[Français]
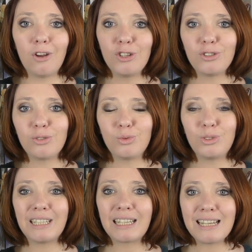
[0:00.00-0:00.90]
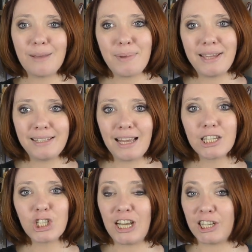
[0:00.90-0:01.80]
Crust nous décrit les
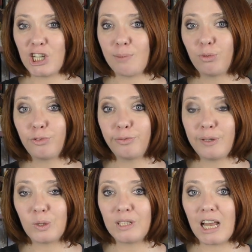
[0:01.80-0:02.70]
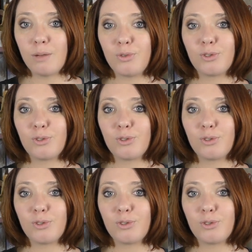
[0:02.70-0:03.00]
paysages d'un Japon féodal